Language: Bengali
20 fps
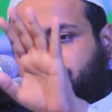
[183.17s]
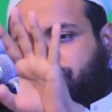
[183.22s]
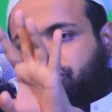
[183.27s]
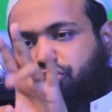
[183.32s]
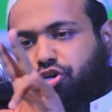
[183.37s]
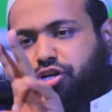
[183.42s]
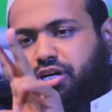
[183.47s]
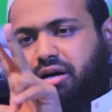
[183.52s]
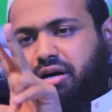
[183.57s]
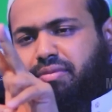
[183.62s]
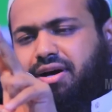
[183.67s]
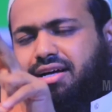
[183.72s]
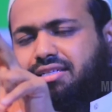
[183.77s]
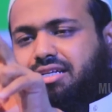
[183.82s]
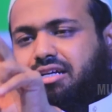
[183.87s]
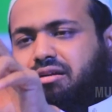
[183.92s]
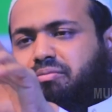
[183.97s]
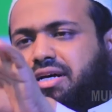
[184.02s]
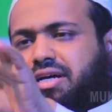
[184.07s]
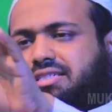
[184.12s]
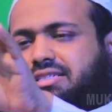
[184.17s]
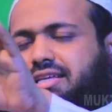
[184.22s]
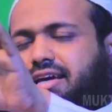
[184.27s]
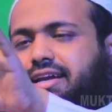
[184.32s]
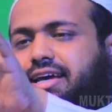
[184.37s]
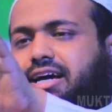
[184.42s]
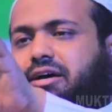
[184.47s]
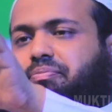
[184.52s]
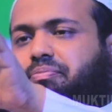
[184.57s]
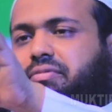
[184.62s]
দুই উক্ত নামাজের
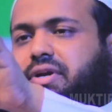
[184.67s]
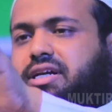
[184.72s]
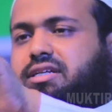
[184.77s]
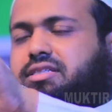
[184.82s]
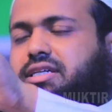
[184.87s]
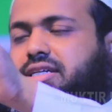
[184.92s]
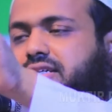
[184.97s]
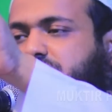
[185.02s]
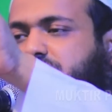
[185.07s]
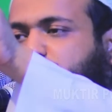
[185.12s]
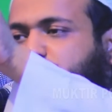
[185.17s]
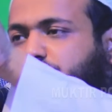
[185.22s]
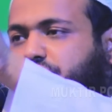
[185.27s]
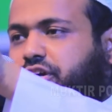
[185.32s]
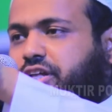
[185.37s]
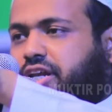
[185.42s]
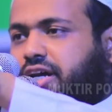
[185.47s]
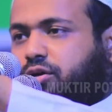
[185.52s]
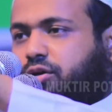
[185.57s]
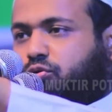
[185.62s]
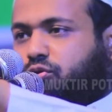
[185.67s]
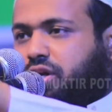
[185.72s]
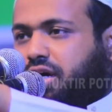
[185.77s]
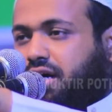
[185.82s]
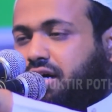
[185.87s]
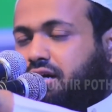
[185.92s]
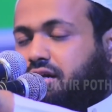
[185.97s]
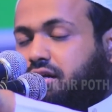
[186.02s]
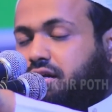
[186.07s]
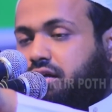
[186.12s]
মাঝখানে আপনার যে সগিরা
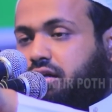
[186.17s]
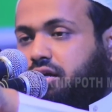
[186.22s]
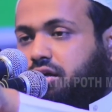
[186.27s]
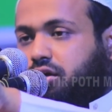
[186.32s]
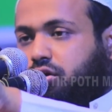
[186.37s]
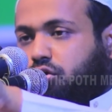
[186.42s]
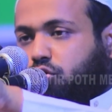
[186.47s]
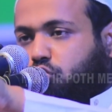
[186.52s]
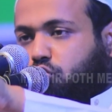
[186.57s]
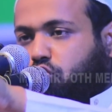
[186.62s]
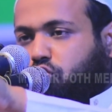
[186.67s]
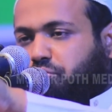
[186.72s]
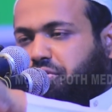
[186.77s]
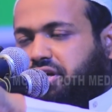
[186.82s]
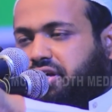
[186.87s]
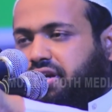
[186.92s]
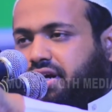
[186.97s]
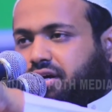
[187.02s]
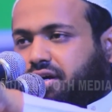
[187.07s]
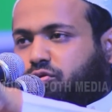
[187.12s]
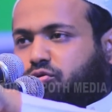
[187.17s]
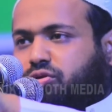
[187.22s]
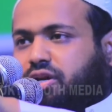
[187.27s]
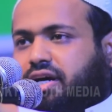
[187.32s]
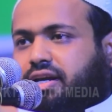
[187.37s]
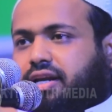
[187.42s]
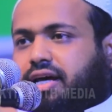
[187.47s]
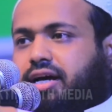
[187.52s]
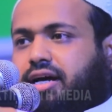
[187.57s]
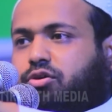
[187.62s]
গুণা কবিরা
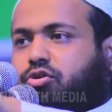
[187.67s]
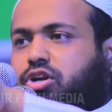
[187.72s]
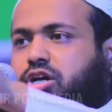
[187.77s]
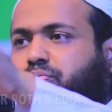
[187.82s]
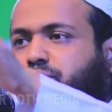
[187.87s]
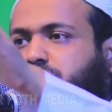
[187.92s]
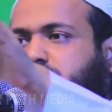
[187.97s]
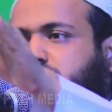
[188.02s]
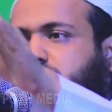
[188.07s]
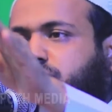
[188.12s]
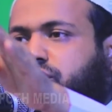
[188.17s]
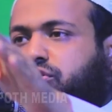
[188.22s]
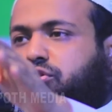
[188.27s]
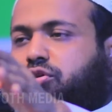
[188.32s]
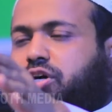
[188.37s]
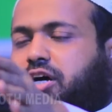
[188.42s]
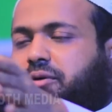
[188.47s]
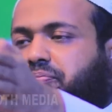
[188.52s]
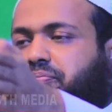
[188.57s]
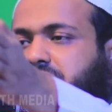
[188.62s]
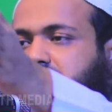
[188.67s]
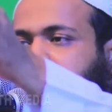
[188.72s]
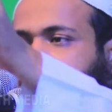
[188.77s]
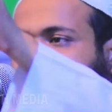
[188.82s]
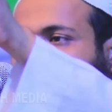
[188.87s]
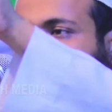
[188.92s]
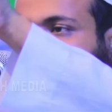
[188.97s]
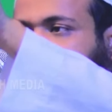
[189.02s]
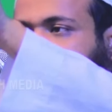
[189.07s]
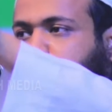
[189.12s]
গুণা না করা পর্যন্ত আপনার
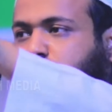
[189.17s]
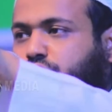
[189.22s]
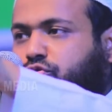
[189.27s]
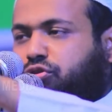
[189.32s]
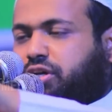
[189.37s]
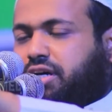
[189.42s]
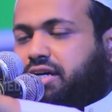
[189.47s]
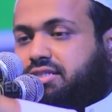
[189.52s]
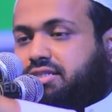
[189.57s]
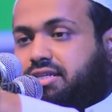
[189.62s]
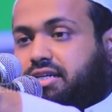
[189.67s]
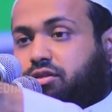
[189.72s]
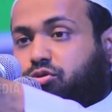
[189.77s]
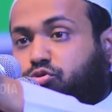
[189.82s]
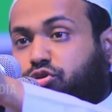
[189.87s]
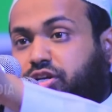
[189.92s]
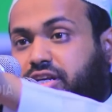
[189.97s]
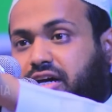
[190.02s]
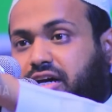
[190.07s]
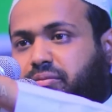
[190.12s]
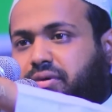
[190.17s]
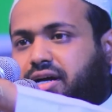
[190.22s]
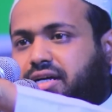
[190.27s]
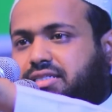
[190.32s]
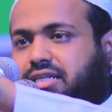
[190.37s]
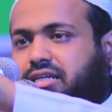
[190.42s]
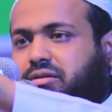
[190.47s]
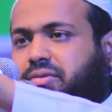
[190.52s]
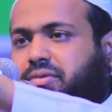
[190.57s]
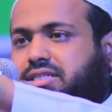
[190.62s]
যত গুণা আছে দুই
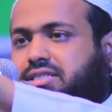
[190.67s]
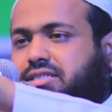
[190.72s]
নামাজের